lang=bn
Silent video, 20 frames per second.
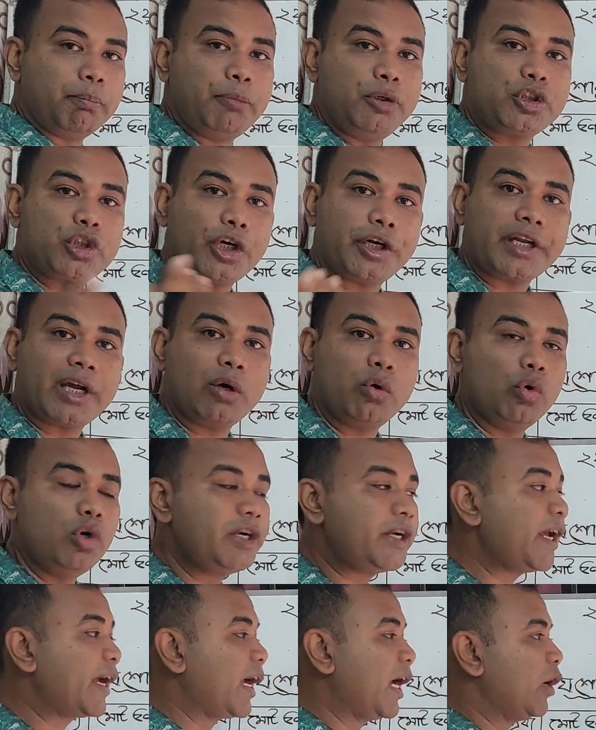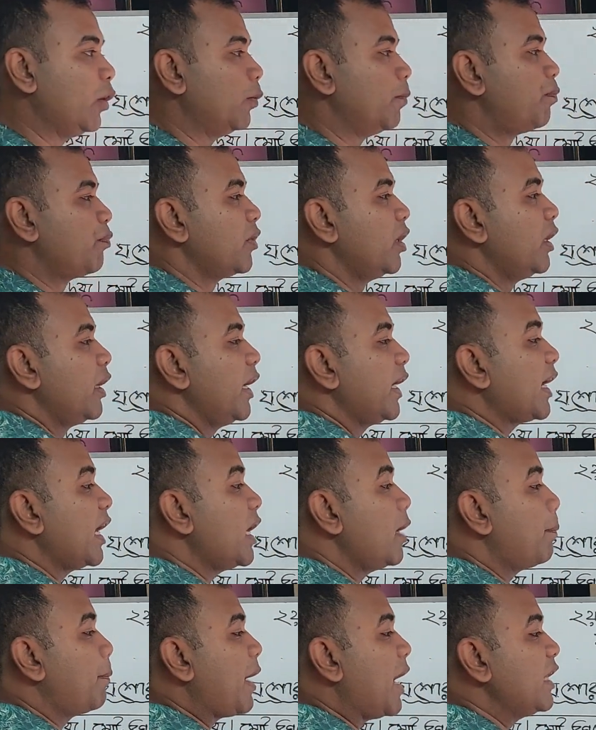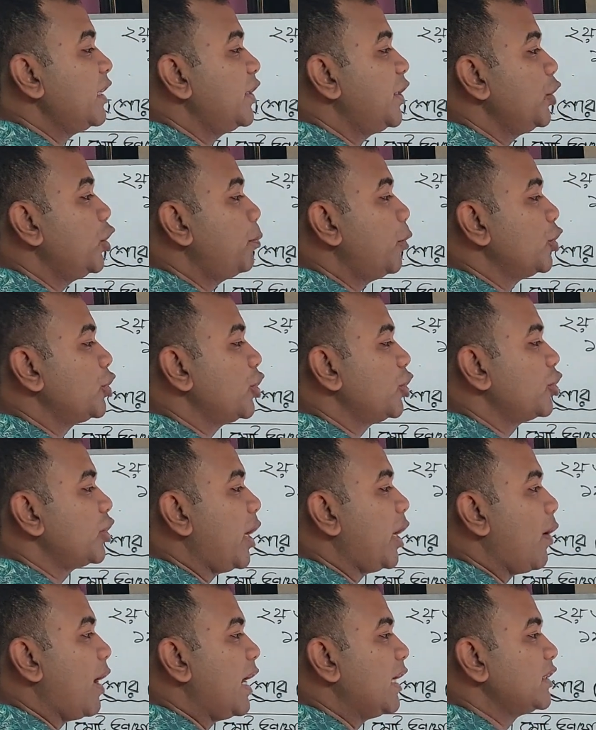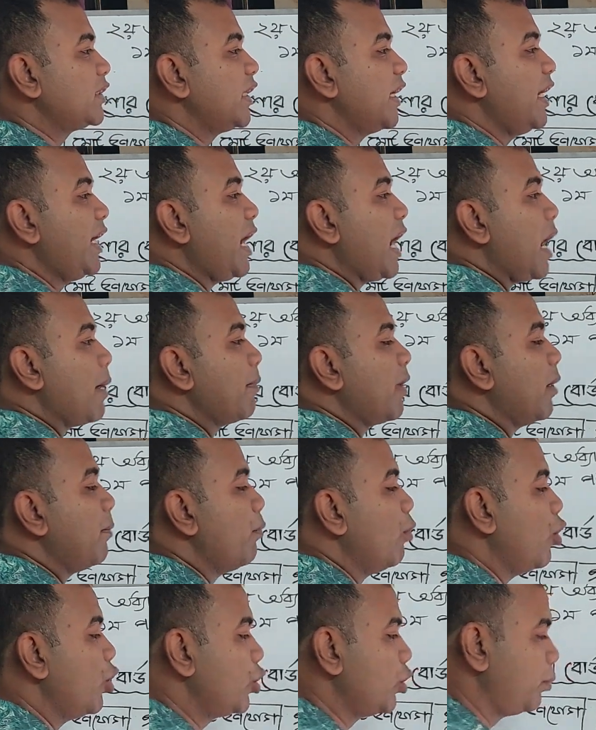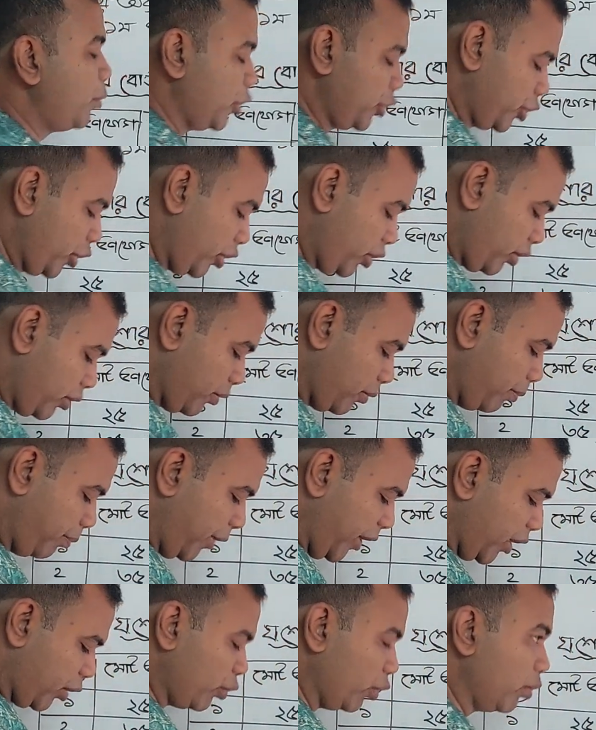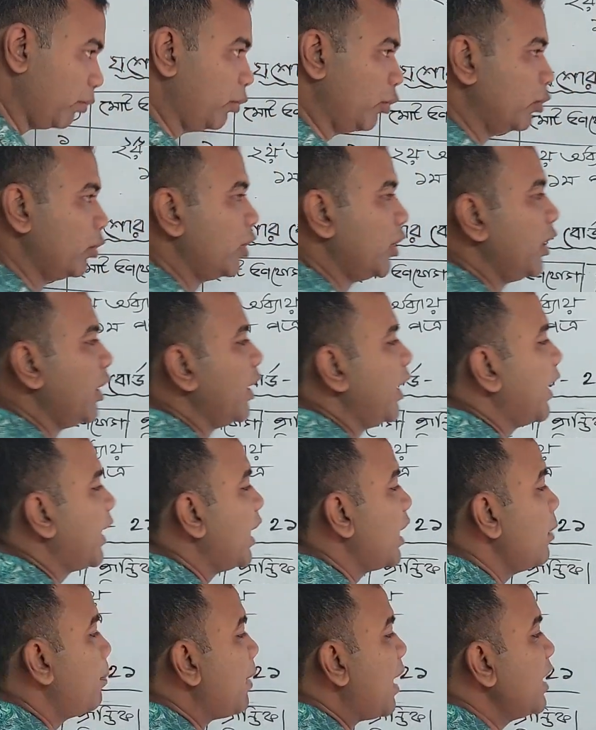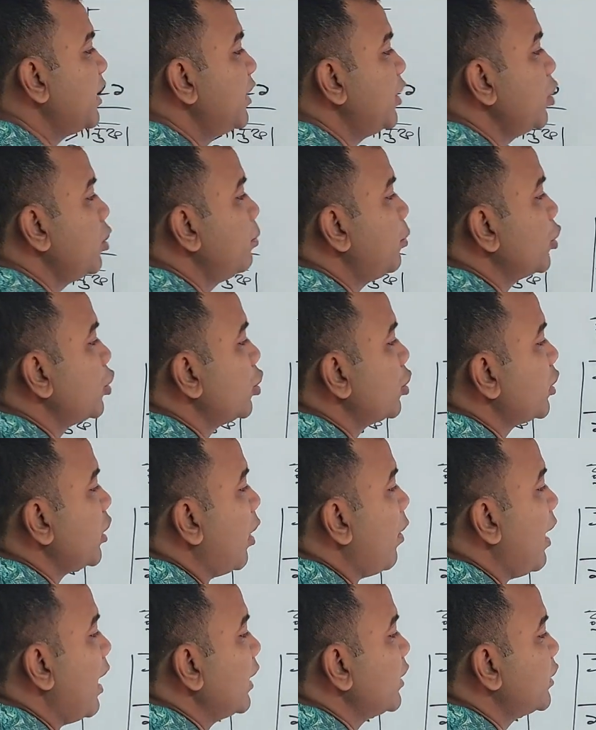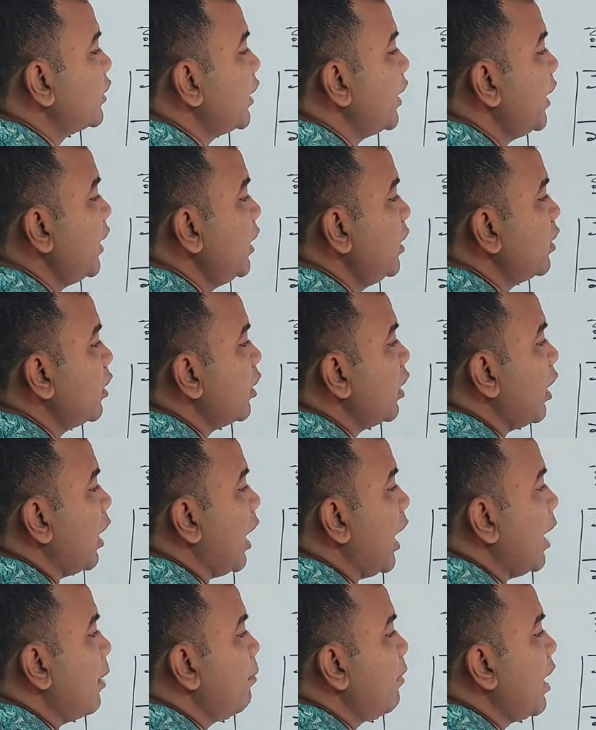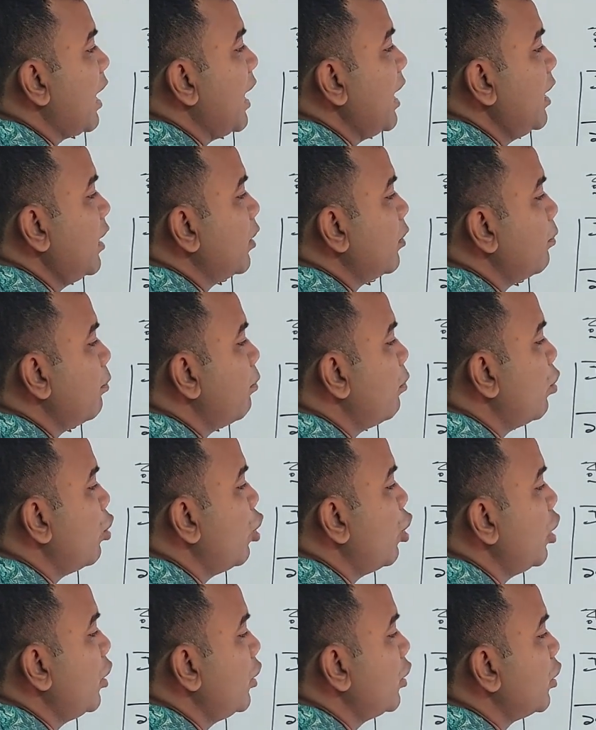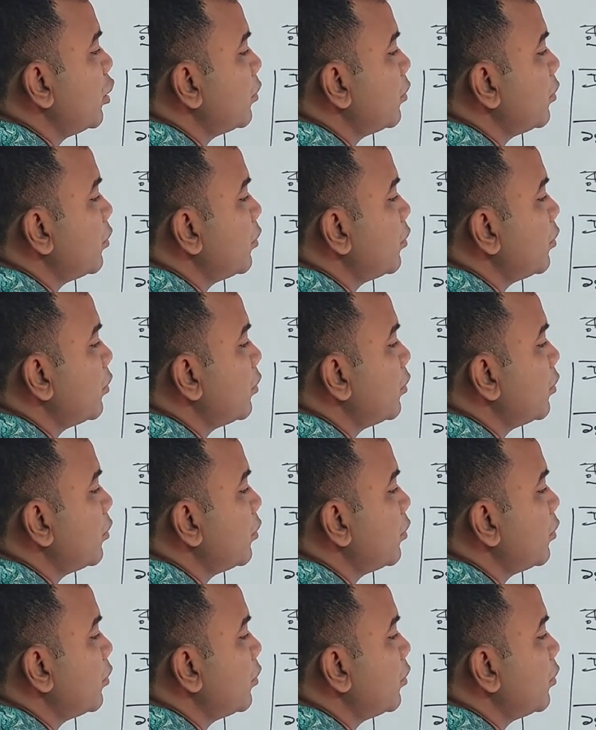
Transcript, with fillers: বিষয়টা উল্টে গেল এখানে প্রান্তিক উপযোগ দেওয়া আছে আমরা মোট উপযোগ বের করব এখানে প্রান্তিক উপযোগ দেওয়া আছে আমরা মোট